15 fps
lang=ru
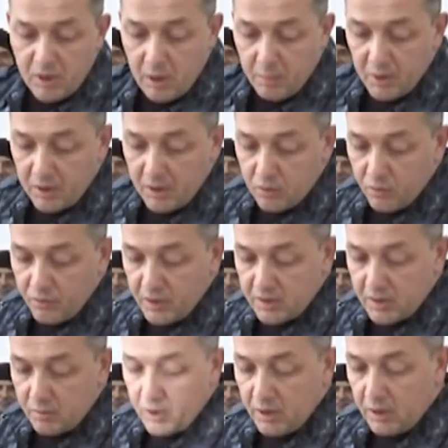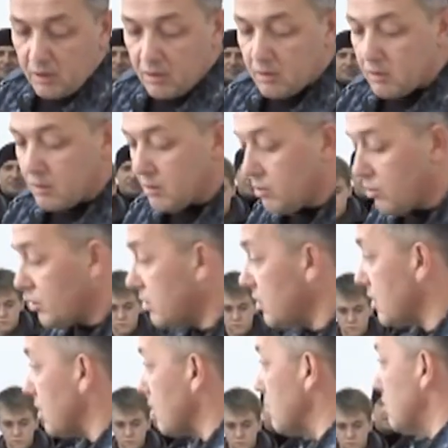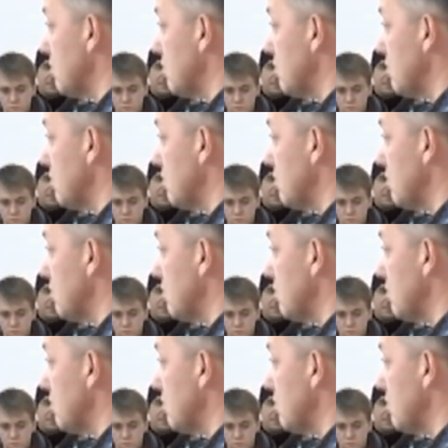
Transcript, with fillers: для подготовки собак. То есть это